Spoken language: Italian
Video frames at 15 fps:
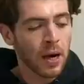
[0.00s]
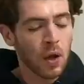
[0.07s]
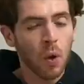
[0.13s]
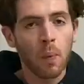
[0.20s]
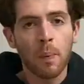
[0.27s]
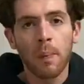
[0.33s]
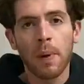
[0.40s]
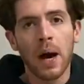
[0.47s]
ne ho
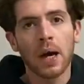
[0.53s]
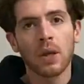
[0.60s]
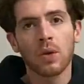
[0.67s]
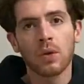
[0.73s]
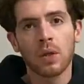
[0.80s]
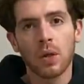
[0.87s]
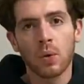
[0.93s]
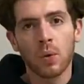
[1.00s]
un
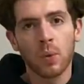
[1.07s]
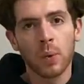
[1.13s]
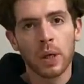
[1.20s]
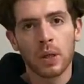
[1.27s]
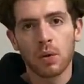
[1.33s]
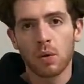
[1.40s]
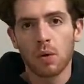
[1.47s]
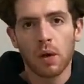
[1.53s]
paio di
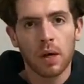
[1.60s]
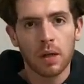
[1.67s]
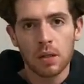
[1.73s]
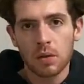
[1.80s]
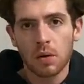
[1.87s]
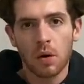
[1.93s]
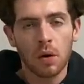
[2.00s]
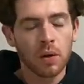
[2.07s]
cui Tonio
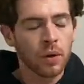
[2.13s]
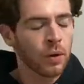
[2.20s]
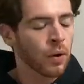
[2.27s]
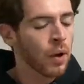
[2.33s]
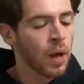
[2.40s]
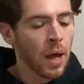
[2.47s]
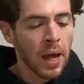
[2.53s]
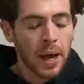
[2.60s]

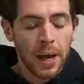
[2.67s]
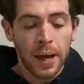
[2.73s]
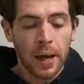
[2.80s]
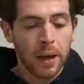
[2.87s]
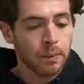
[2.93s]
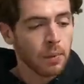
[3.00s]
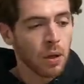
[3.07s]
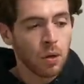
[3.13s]
Cartonio,
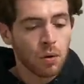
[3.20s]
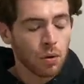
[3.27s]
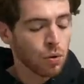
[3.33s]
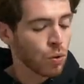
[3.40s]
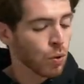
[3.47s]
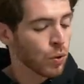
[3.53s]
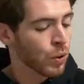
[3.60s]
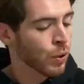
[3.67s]
eh, Milo
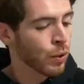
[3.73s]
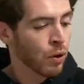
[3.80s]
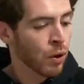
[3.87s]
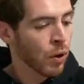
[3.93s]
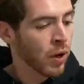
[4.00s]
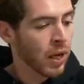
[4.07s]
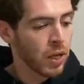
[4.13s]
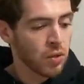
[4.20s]

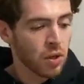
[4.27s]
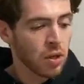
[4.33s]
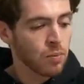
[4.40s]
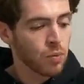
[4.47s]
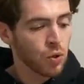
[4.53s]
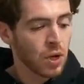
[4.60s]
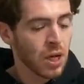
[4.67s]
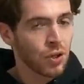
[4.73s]
Cotogno e Johnny
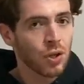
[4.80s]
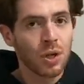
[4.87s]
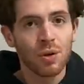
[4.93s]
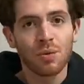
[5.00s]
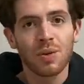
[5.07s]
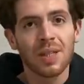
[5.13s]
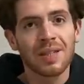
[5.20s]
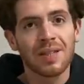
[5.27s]
Muciaccia
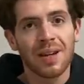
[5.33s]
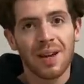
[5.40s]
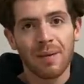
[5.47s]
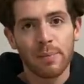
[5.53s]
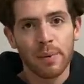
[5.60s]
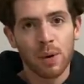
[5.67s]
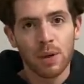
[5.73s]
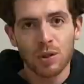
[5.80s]
non ne
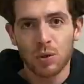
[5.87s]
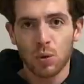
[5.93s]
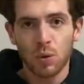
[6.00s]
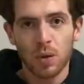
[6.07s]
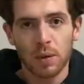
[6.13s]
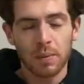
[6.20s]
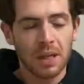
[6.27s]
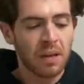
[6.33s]
sarebbero
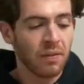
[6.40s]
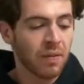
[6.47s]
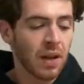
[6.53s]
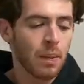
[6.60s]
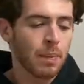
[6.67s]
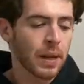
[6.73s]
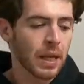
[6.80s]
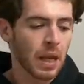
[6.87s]
assolutamente
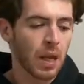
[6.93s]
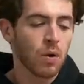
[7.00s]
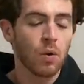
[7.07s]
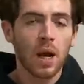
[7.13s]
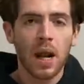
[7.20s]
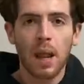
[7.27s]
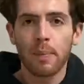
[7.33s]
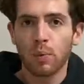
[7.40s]
fieri perché
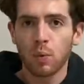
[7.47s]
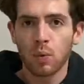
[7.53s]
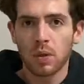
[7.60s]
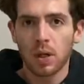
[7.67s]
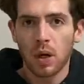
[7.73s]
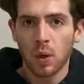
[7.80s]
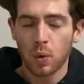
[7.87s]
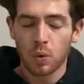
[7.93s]
non ha la
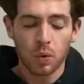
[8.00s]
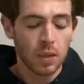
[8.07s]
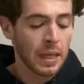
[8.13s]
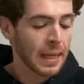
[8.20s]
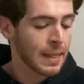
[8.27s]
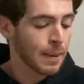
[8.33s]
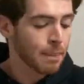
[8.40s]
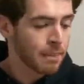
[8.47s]
punta
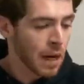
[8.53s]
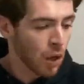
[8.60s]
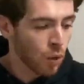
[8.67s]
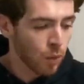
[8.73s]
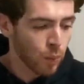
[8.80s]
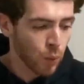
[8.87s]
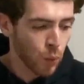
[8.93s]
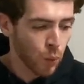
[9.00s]
arrotondata, ma
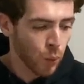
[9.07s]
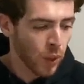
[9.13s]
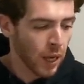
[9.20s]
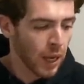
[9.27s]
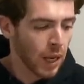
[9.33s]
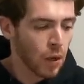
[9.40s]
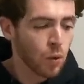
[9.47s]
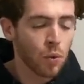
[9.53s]
comunque
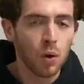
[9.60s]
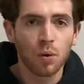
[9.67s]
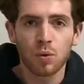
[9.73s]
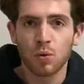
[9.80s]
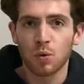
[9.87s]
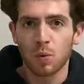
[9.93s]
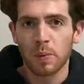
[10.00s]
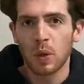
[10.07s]
è l'unico
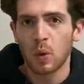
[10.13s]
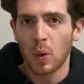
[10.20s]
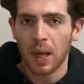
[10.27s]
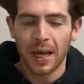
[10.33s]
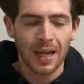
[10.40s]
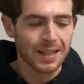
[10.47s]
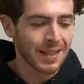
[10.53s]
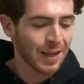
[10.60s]
strumento in
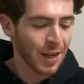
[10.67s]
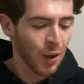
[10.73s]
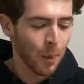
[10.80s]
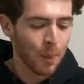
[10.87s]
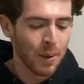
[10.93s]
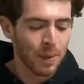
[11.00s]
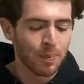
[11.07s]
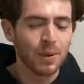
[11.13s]
casa che ho
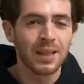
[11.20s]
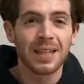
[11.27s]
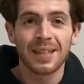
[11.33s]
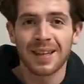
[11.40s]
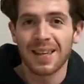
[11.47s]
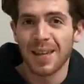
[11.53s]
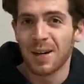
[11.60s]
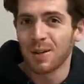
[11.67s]
per poter
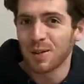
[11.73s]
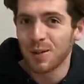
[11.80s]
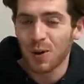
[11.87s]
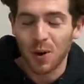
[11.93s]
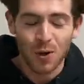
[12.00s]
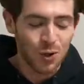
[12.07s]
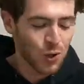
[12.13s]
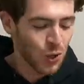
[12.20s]
tagliare lo
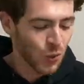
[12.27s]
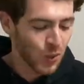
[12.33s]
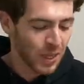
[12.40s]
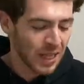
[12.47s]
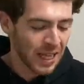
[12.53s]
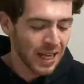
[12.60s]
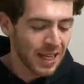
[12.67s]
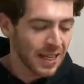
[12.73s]
scotch,
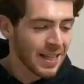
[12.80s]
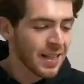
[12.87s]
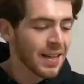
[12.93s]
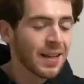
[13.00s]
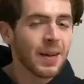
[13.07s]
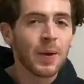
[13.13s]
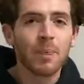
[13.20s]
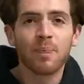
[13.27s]
quindi
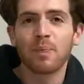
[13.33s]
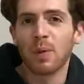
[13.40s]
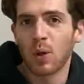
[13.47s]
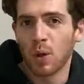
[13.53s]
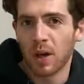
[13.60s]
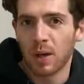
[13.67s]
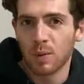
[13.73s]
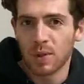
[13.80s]
mi
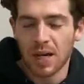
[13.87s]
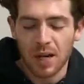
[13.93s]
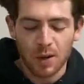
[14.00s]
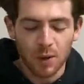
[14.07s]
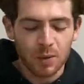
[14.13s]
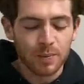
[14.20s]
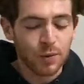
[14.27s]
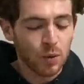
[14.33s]
tocca
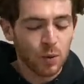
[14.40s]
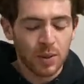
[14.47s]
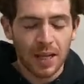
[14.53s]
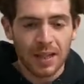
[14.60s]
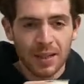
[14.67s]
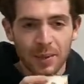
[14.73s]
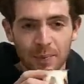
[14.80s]
usarlo, scusate.